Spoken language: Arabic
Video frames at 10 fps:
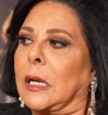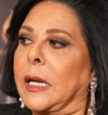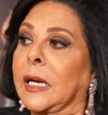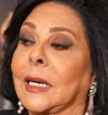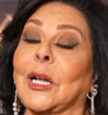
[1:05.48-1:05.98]

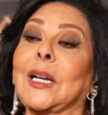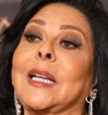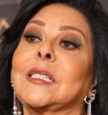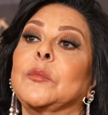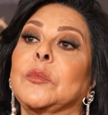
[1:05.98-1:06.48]
احنا كان
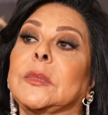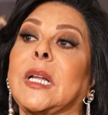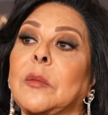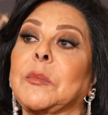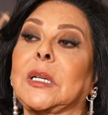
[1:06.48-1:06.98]
لازم
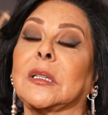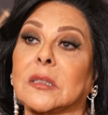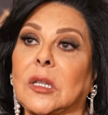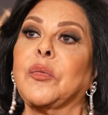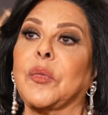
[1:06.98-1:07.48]
نعمل
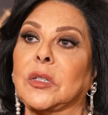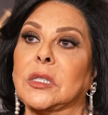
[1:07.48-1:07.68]
الطفره